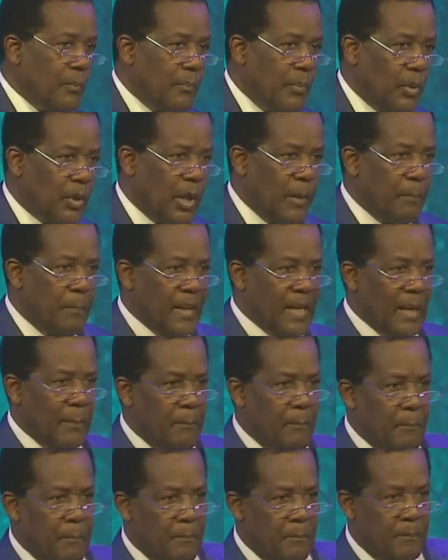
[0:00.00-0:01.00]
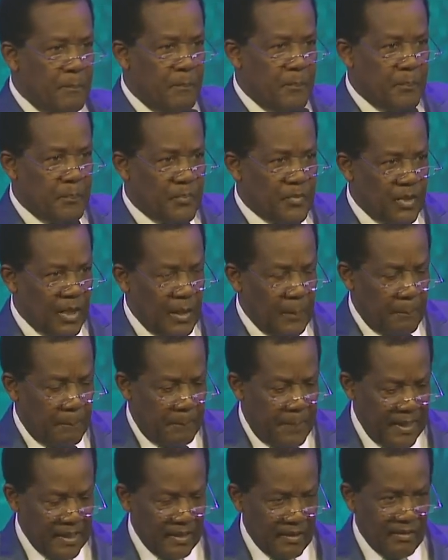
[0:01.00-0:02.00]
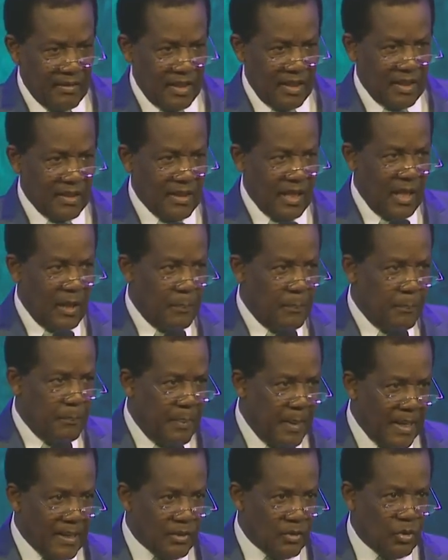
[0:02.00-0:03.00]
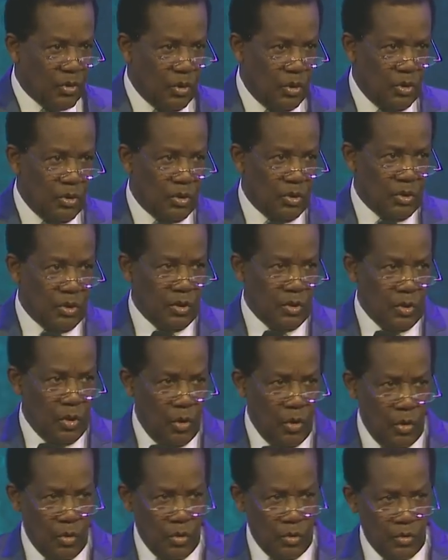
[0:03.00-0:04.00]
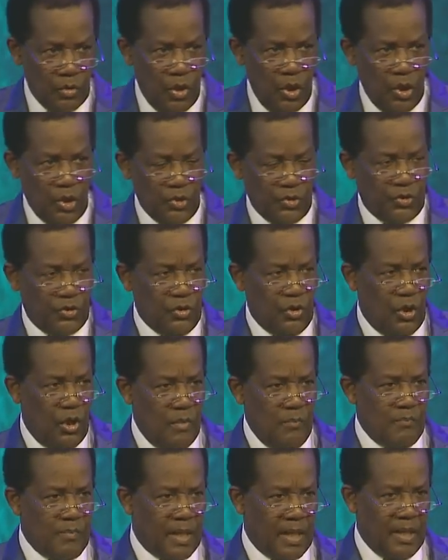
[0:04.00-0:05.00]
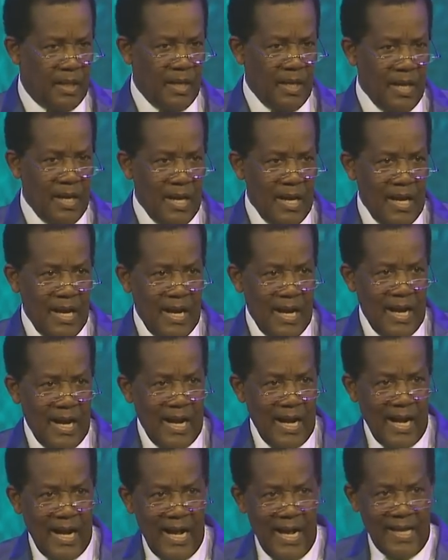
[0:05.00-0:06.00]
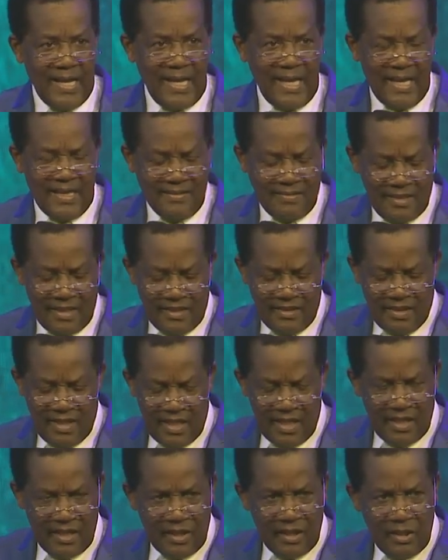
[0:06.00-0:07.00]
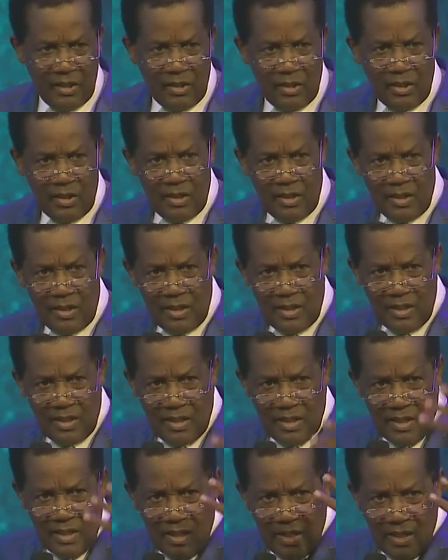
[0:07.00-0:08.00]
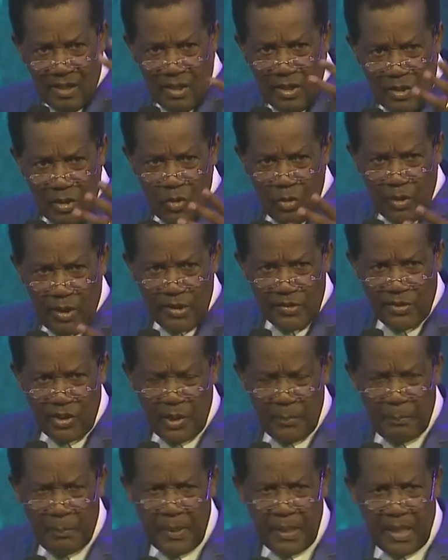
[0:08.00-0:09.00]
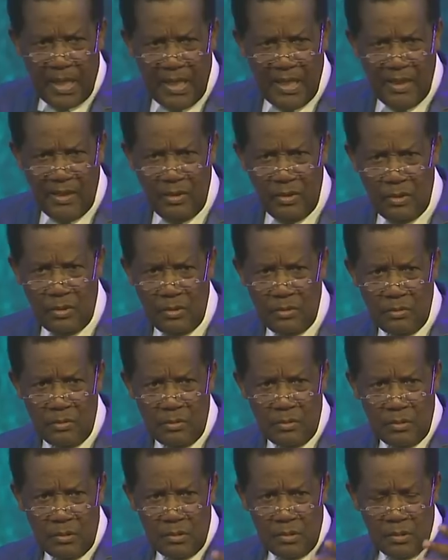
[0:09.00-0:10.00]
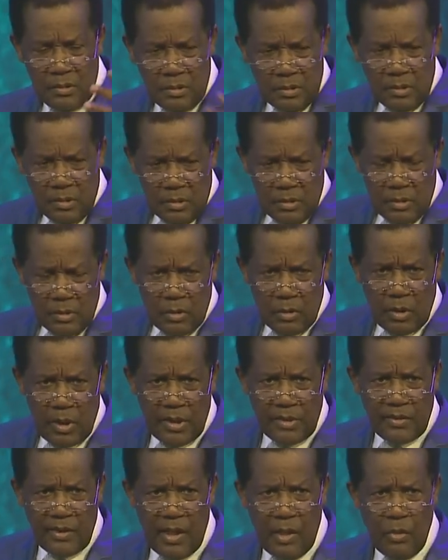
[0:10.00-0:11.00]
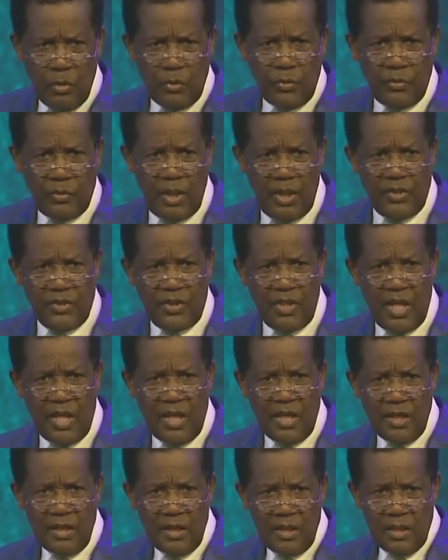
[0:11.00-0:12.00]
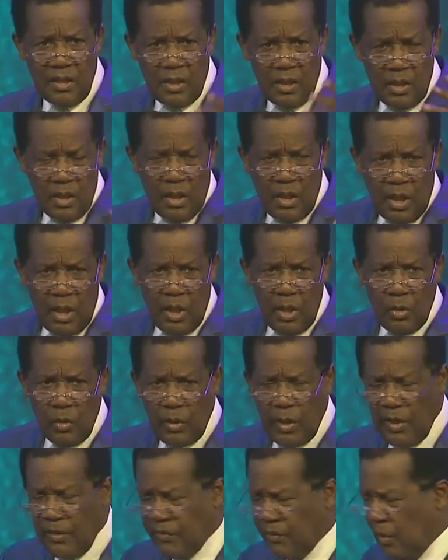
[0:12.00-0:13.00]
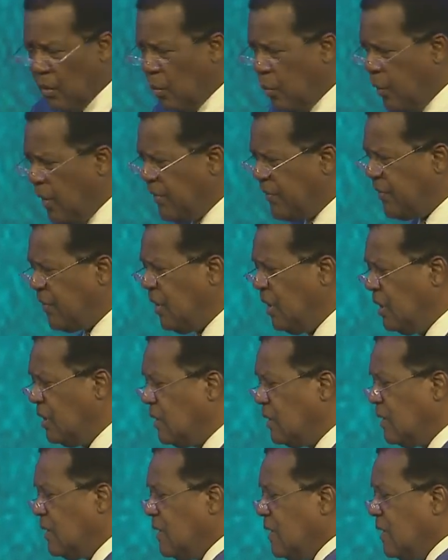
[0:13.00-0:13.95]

Porque para ser parte del pacto Dios-hombre, hay que entender lo que es el pecado, lo que es la justicia y lo que es el juicio.